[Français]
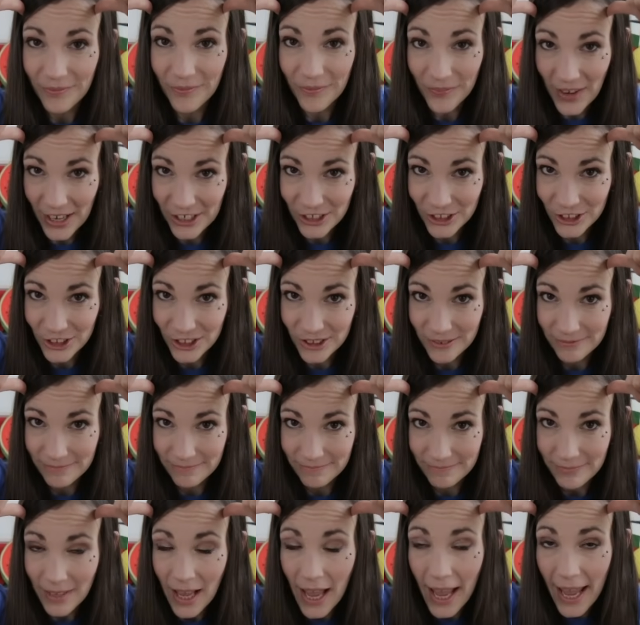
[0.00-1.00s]
Vache.
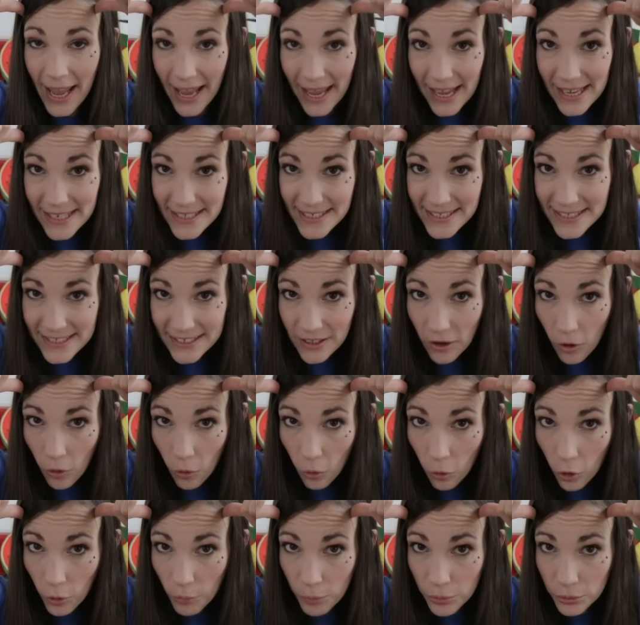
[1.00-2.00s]
Et si
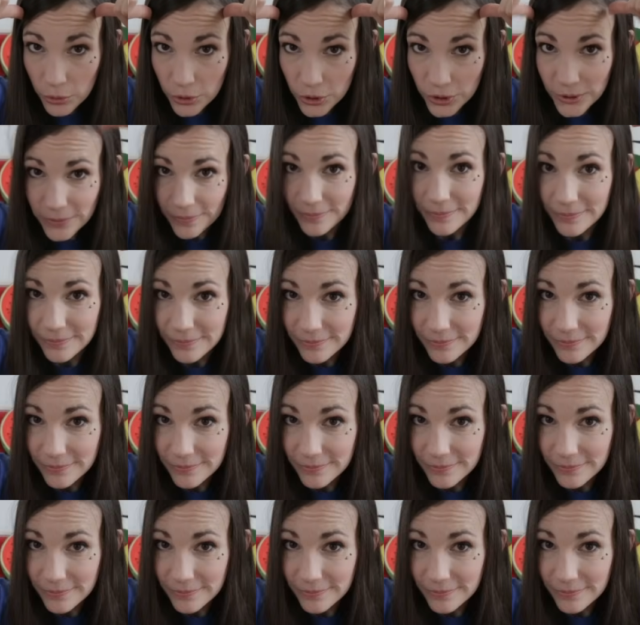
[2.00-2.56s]
on repousse,